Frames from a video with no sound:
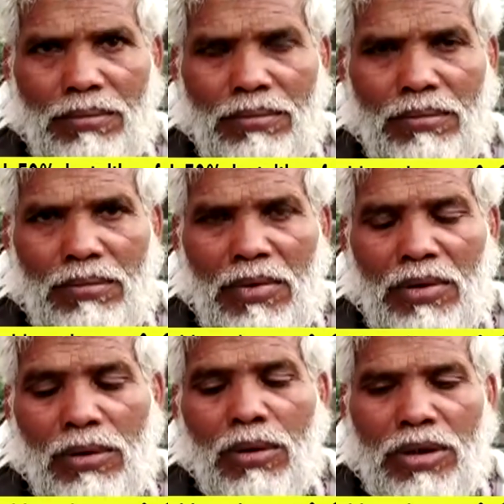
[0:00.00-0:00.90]
हुआ था
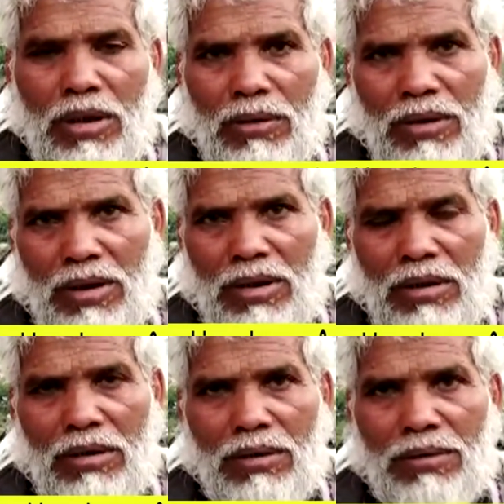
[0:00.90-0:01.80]
नौ साल हो गया
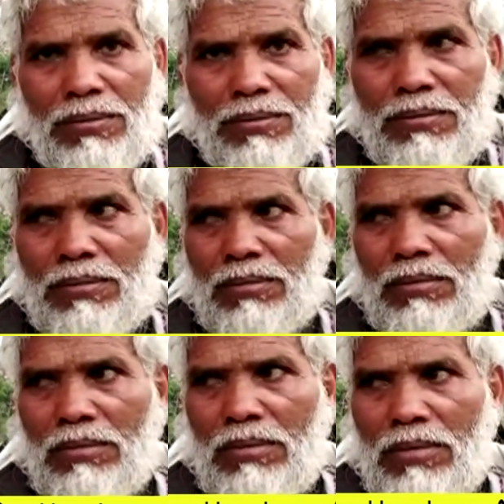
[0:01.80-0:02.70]
तिलक में क्या सब
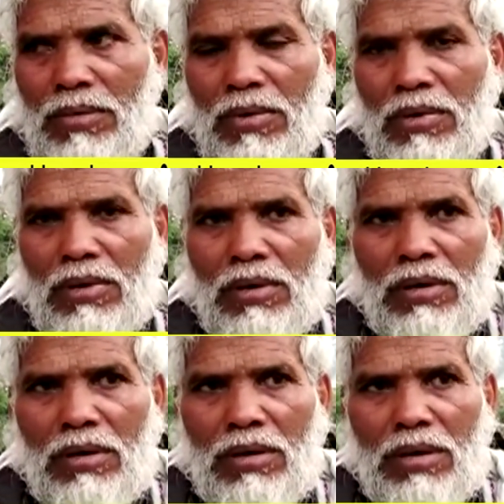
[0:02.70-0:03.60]
दिए थे
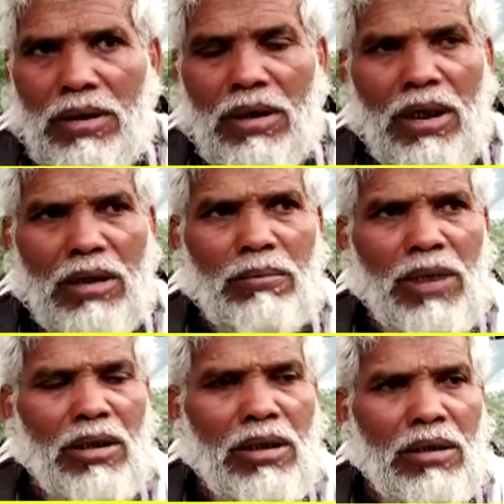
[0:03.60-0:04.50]
तिलक
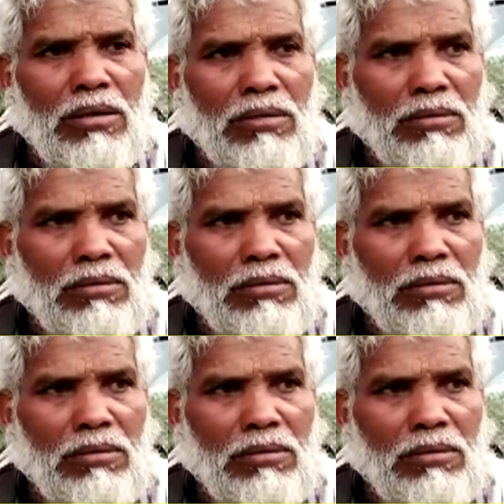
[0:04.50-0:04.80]
में